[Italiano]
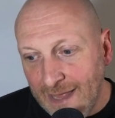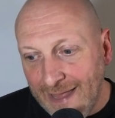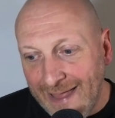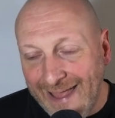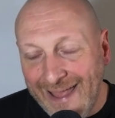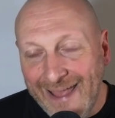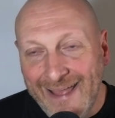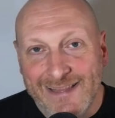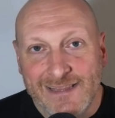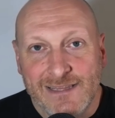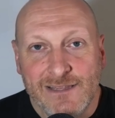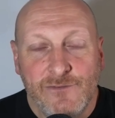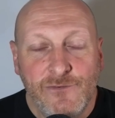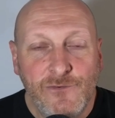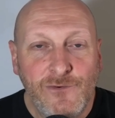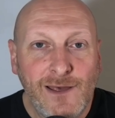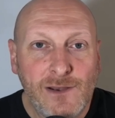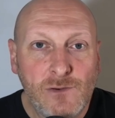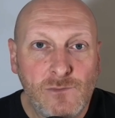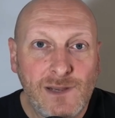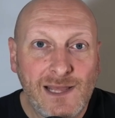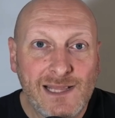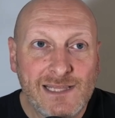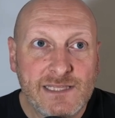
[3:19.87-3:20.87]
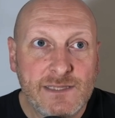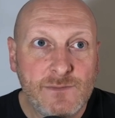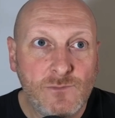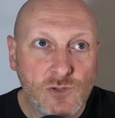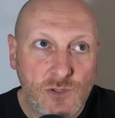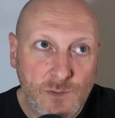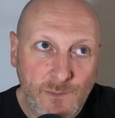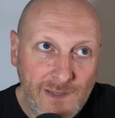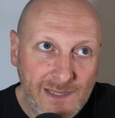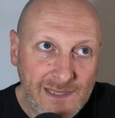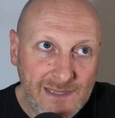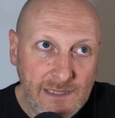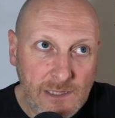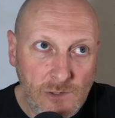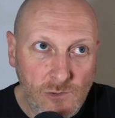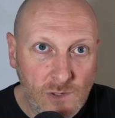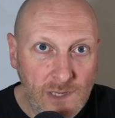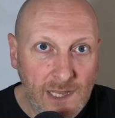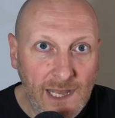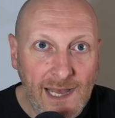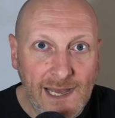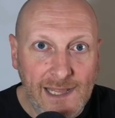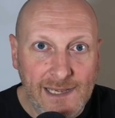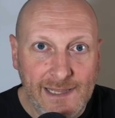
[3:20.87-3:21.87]
è di fare un attimo di mente
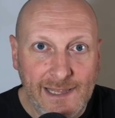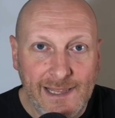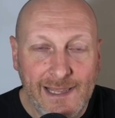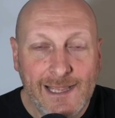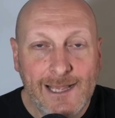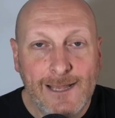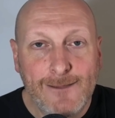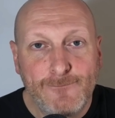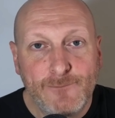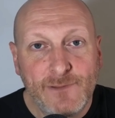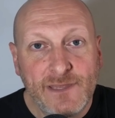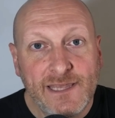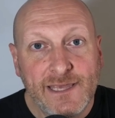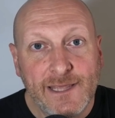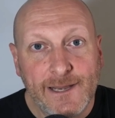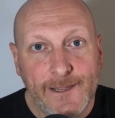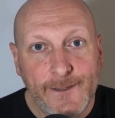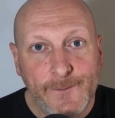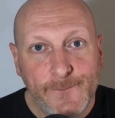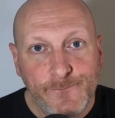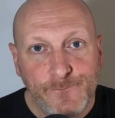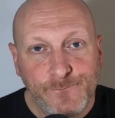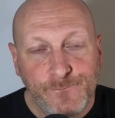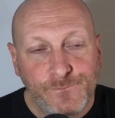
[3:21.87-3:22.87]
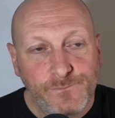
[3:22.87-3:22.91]
locale e capire